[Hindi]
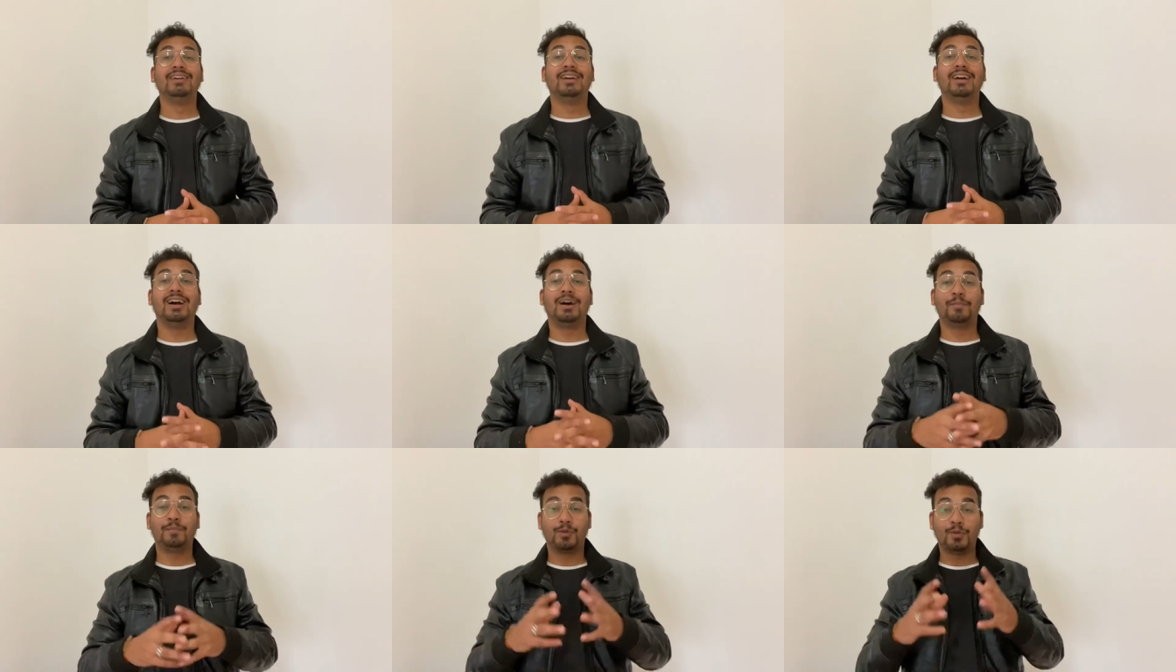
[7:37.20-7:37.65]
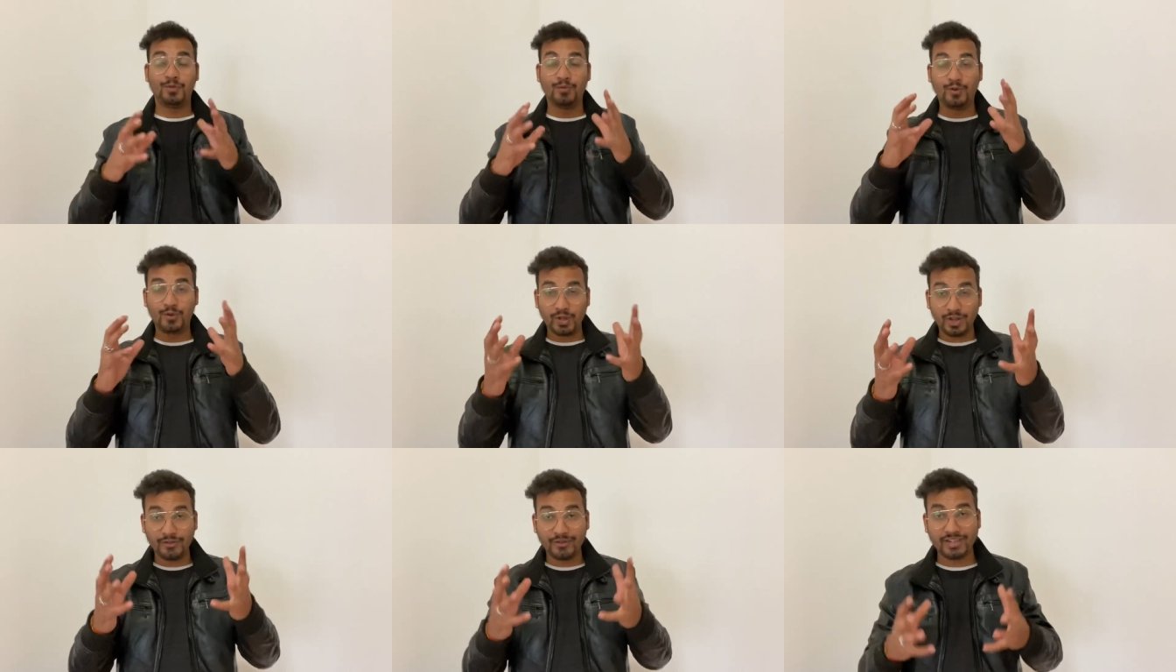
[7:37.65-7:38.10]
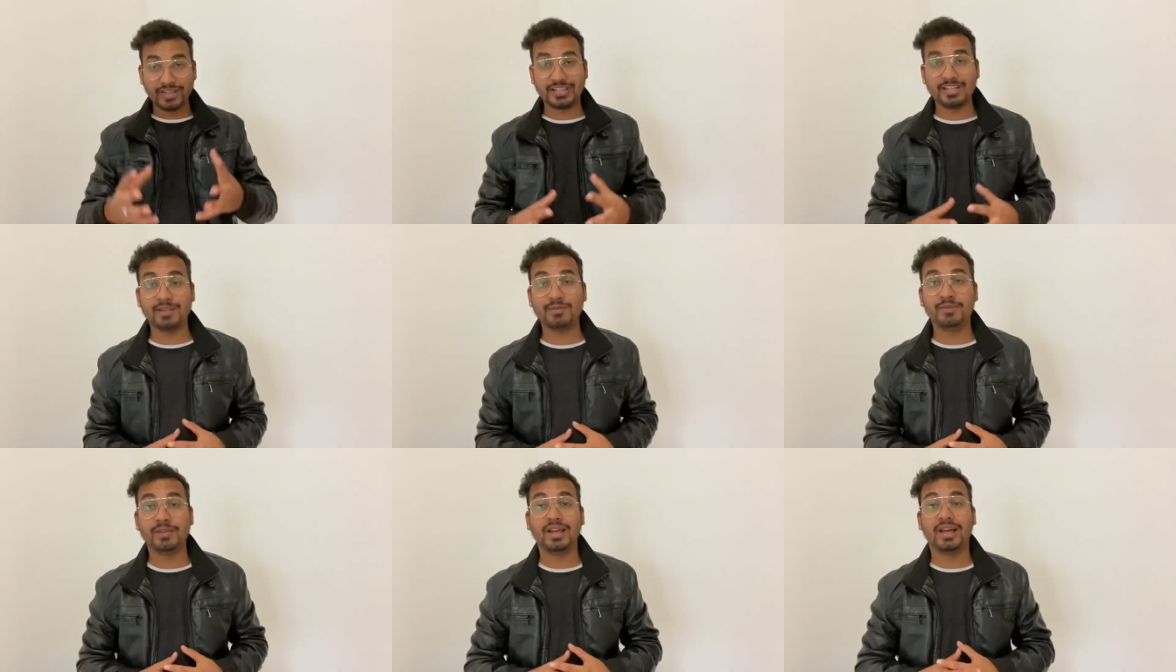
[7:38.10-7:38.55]
आपको
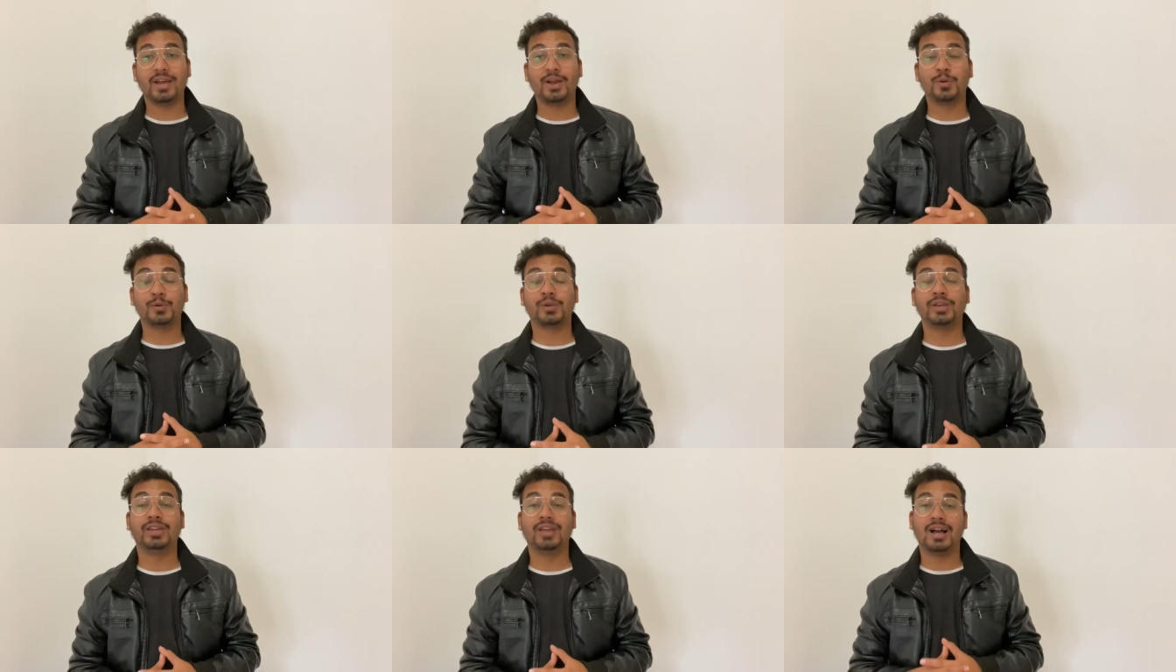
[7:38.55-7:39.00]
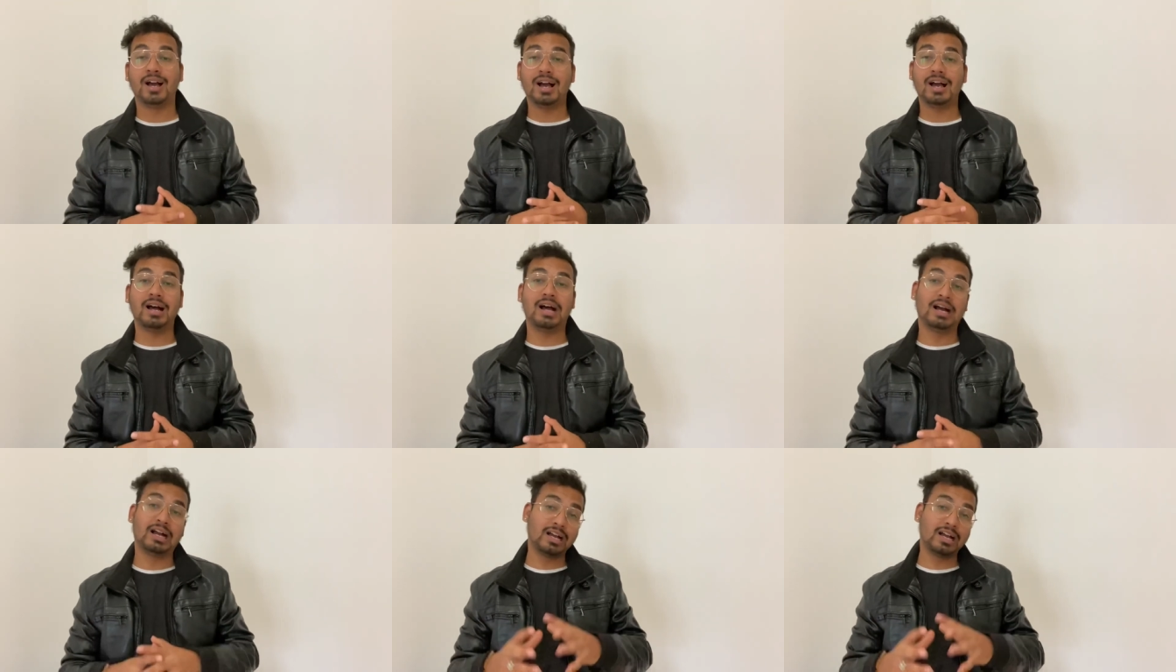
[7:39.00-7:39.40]
मोटिवेशन भी आया कि हाँ